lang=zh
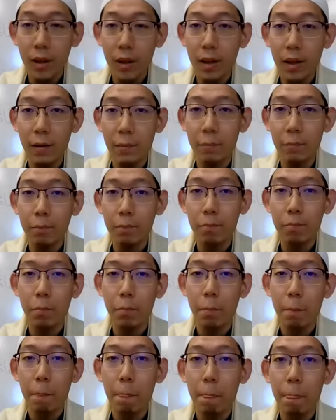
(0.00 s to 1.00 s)

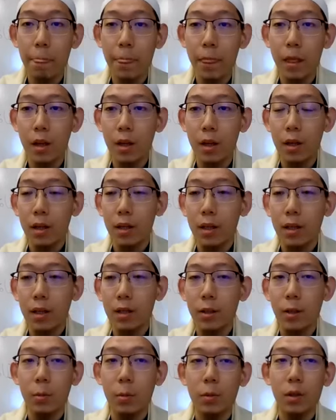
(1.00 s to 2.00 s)
嗯。
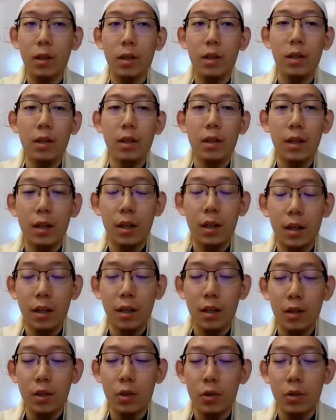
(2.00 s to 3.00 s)
那么，
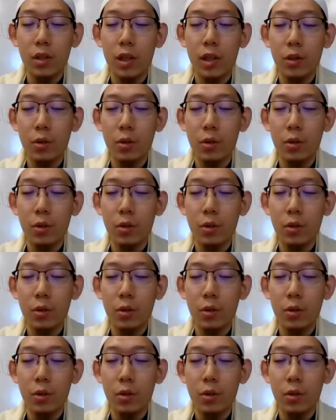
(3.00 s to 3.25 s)
呃，首